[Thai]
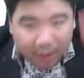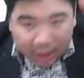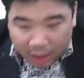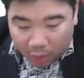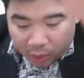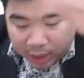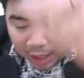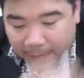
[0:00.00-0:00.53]
ลุ
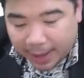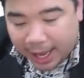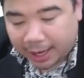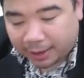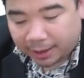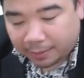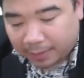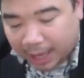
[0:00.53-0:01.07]
ยเข้าไป
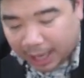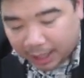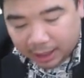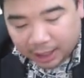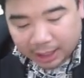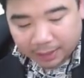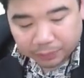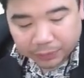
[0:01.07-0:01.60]
มา
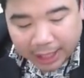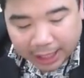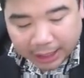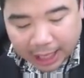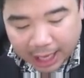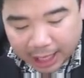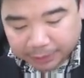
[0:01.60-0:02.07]
เริ่มแทนค่า